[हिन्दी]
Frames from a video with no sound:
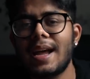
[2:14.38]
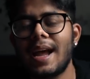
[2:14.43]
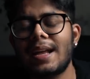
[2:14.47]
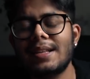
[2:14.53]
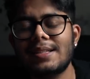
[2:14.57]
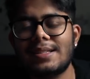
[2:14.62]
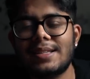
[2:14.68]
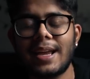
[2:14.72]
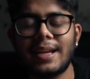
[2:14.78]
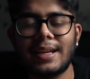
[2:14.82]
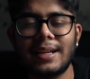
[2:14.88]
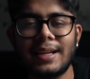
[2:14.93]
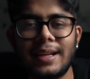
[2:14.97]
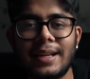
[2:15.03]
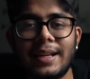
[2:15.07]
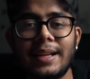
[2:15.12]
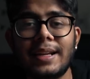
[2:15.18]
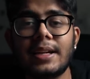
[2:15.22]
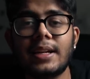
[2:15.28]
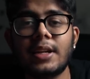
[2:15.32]
एंड
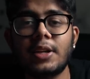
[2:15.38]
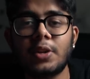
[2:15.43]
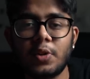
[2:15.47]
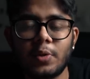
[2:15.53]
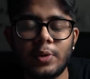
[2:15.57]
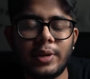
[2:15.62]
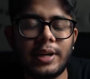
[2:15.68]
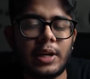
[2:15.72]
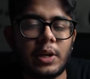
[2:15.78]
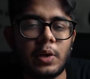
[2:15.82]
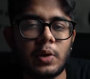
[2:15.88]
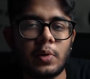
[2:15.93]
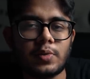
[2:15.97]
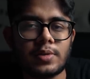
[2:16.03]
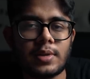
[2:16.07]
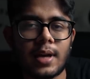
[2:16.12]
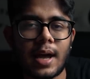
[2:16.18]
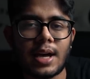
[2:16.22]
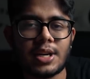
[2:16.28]
सेकेंडली यू नीड टू यूज़ द